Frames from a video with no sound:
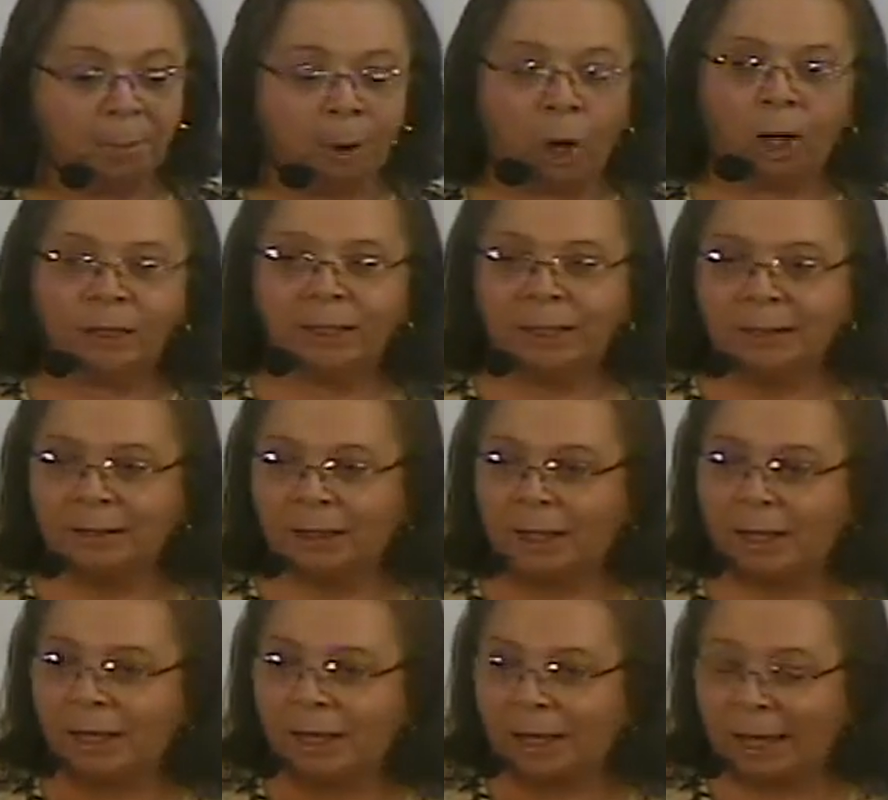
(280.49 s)
podem
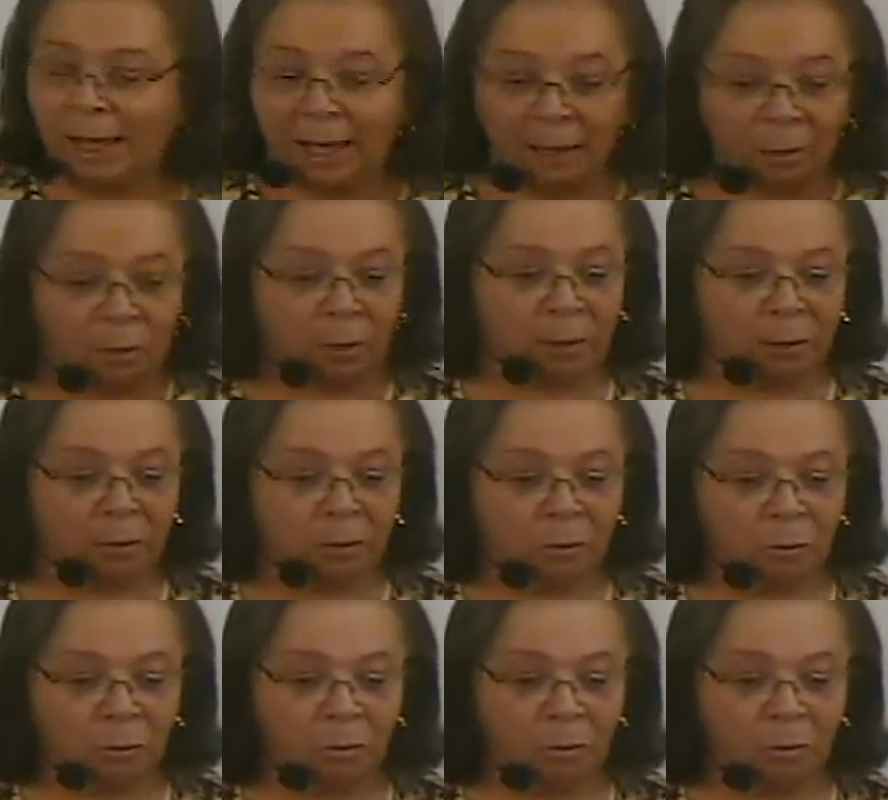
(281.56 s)
ter água,